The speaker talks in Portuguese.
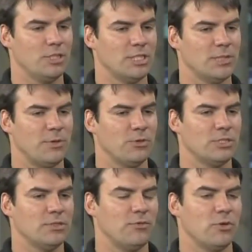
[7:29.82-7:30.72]
muita gente
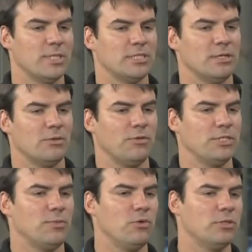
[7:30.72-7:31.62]
pergunta de informação. No
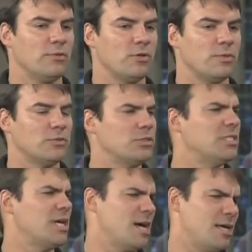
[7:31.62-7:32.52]
Facebook tem informações
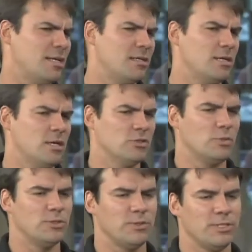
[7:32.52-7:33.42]
diárias
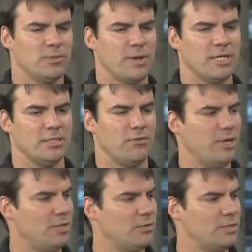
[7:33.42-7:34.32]
sobre os principais
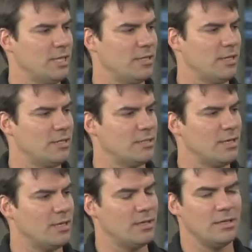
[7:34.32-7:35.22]
eventos e atletas
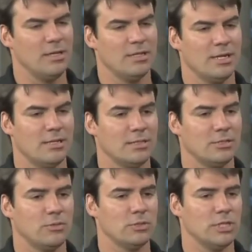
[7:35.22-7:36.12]
da, da
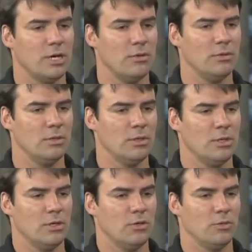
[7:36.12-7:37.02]
natação mundial
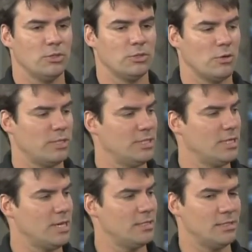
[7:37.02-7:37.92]
o pessoal aí de
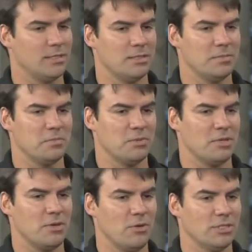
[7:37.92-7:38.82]
casa
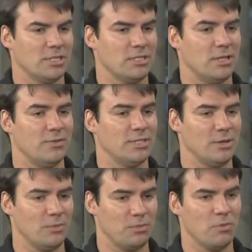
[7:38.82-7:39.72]
que gosta de
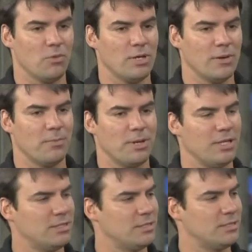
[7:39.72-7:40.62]
televisão, o Grand
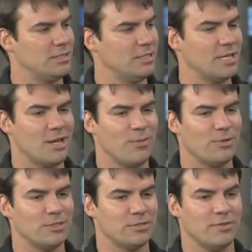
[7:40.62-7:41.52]
Prix de
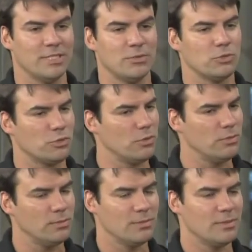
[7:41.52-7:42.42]
Indianápolis vai ser um show.